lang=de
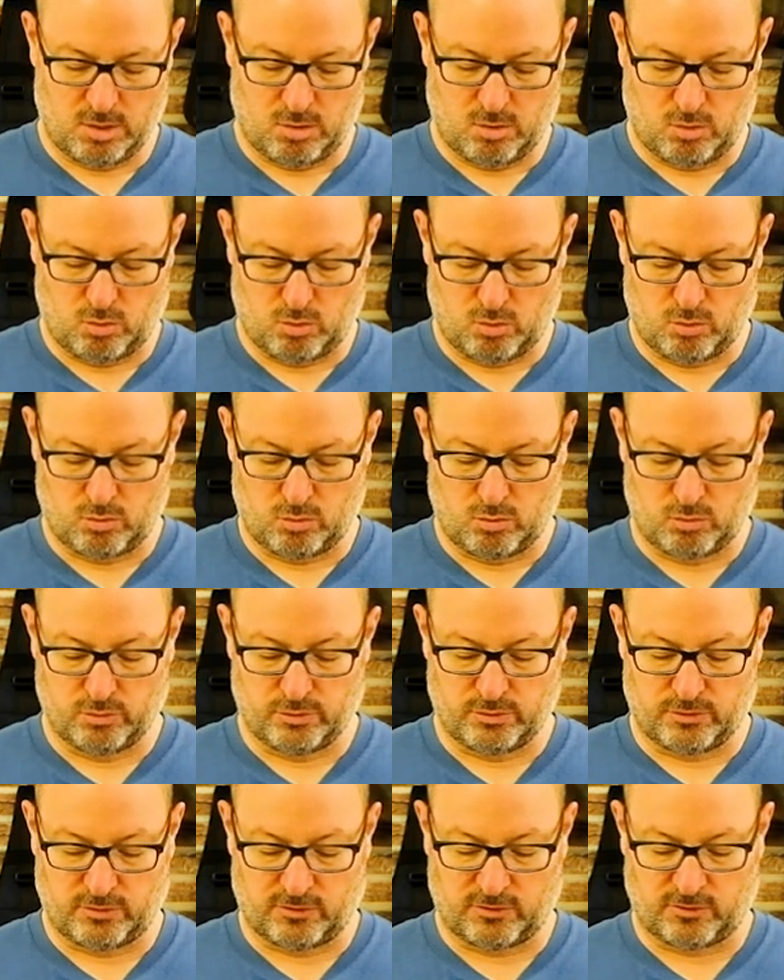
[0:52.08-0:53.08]

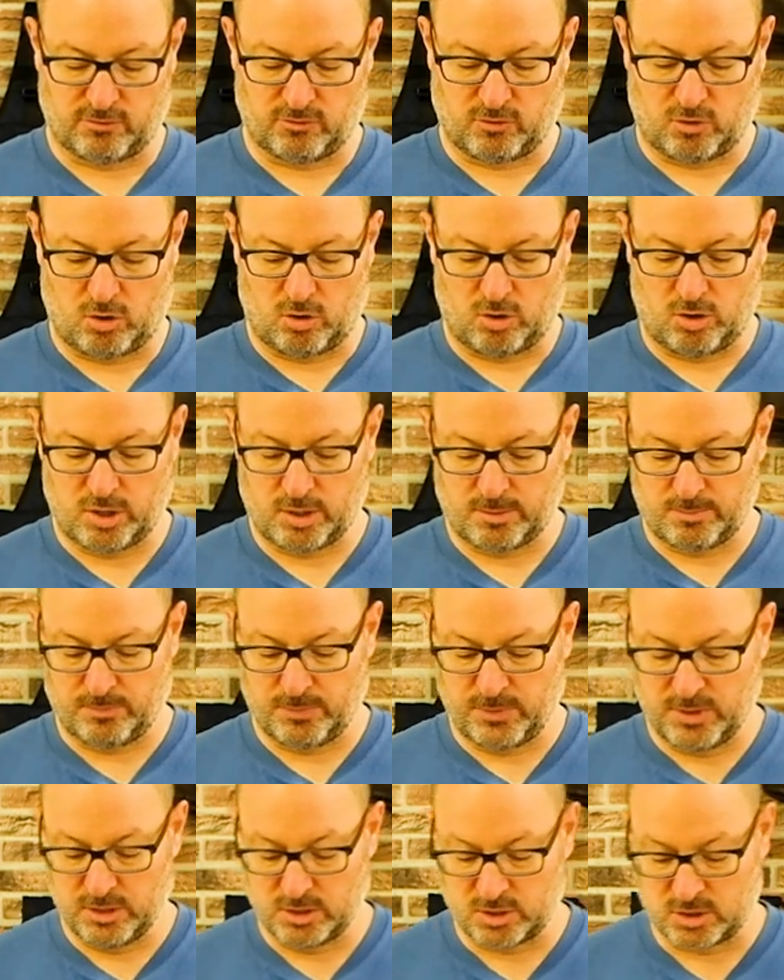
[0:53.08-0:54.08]
Und zwar
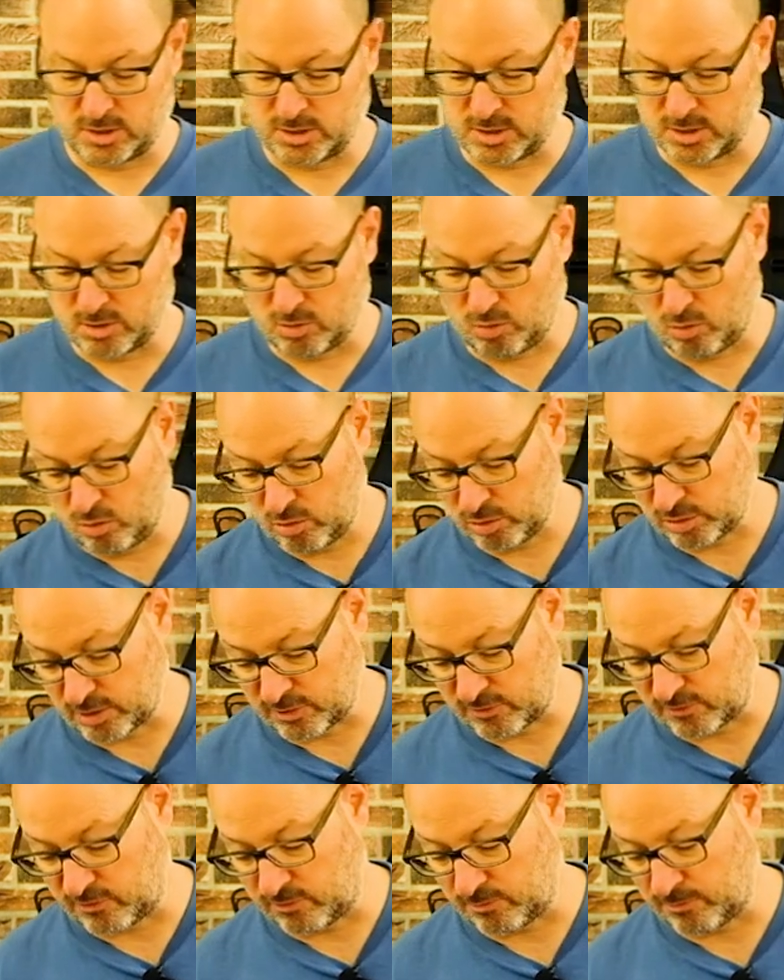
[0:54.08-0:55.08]
ist es so,
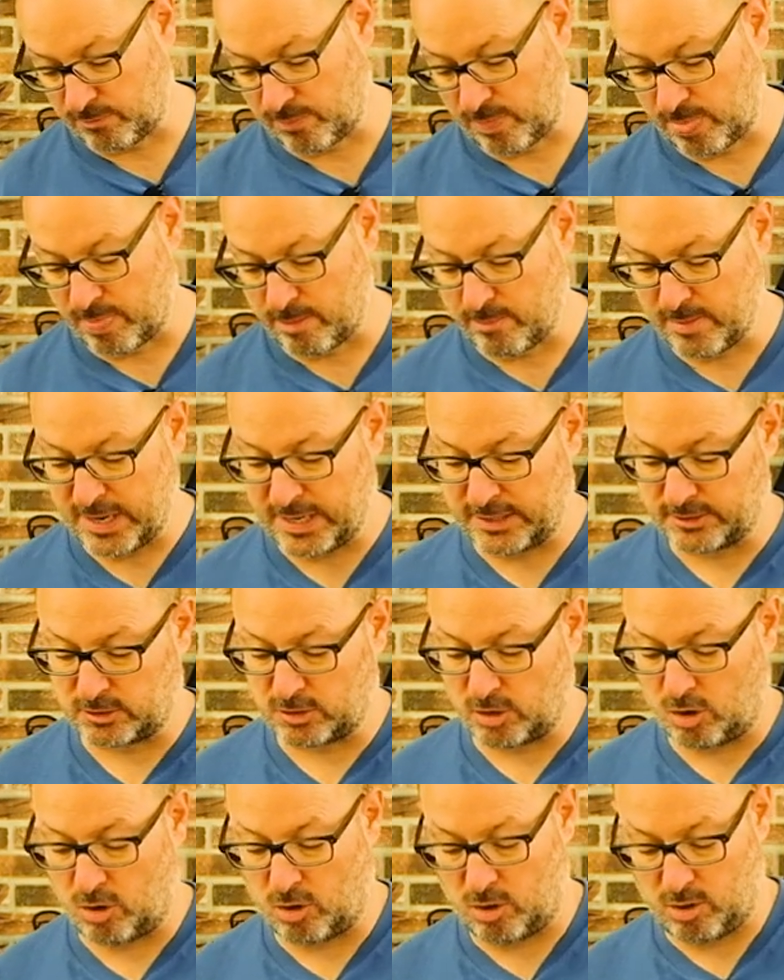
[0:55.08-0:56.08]
dass wir
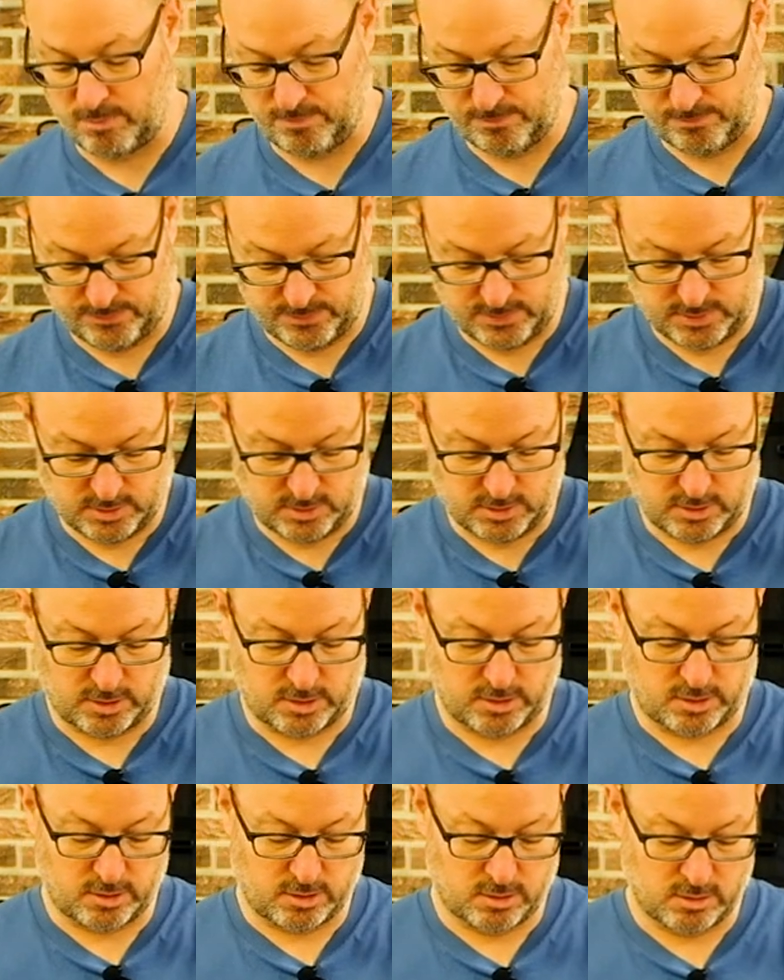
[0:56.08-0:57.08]
hier
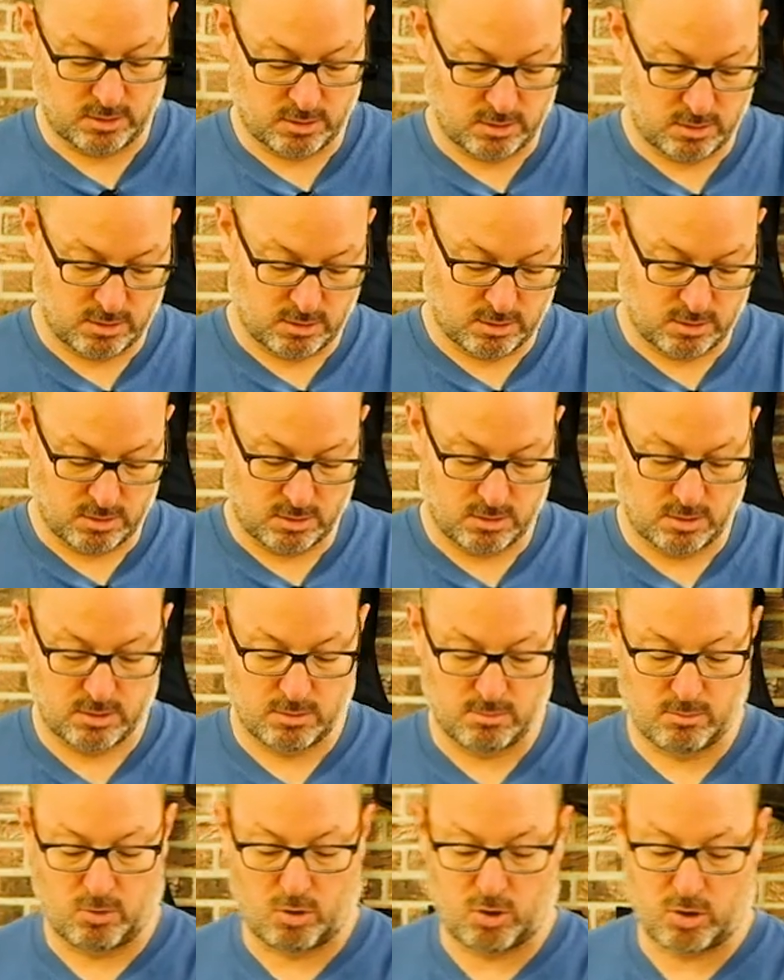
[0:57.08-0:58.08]
den
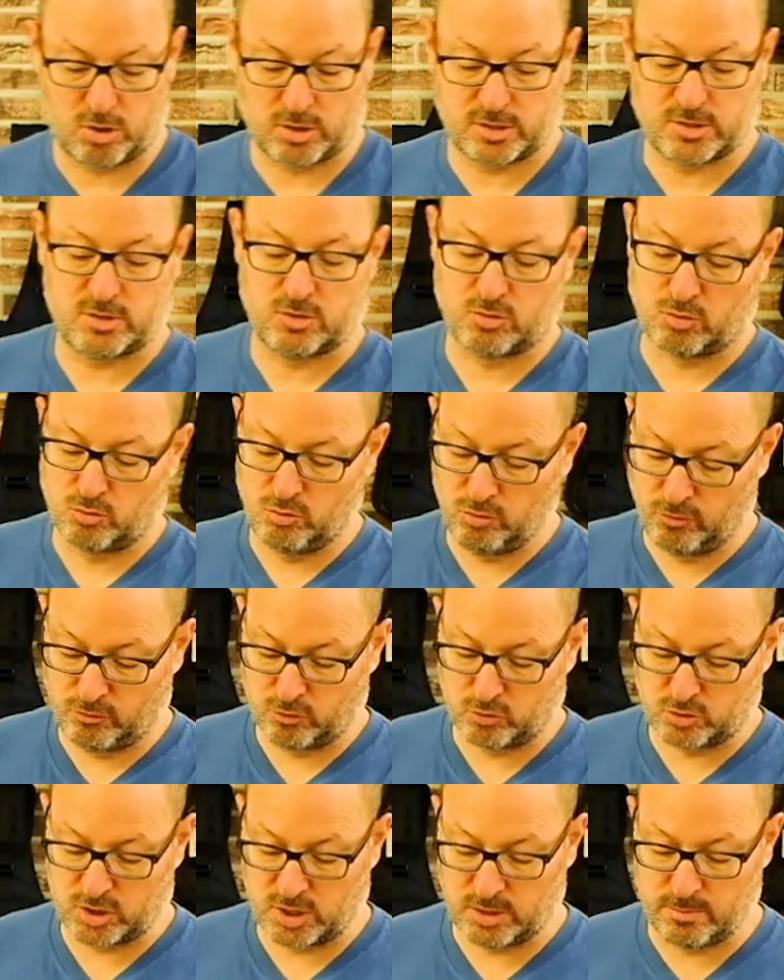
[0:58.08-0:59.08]
Mars 3
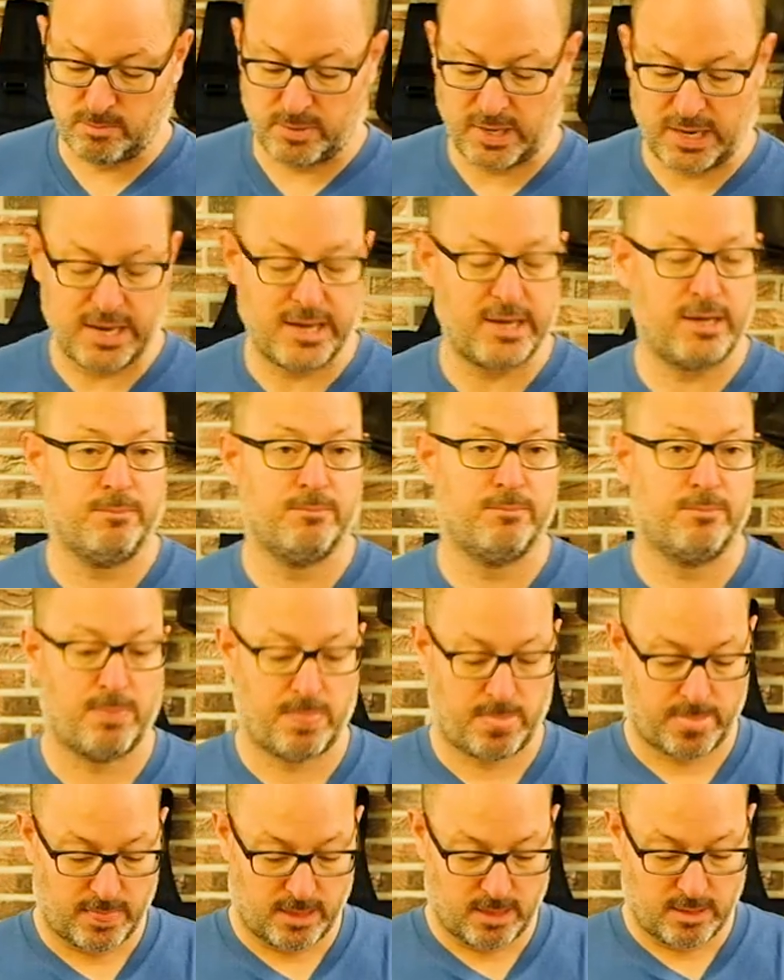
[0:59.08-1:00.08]
von Jimbai
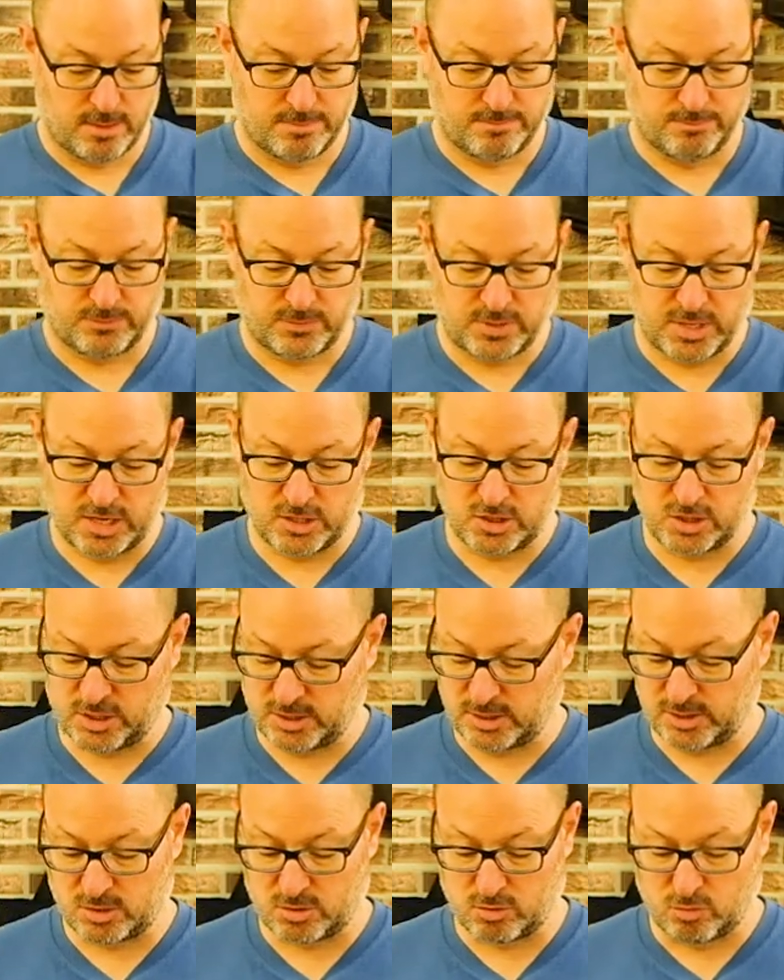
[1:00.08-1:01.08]
der ist
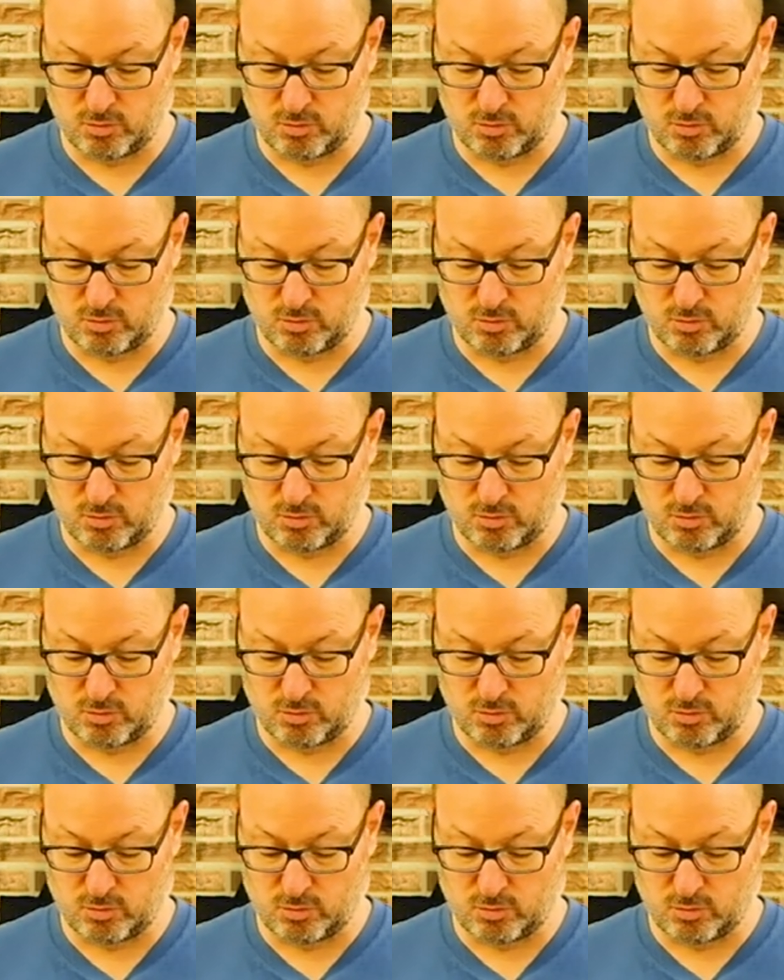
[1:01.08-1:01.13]
jetzt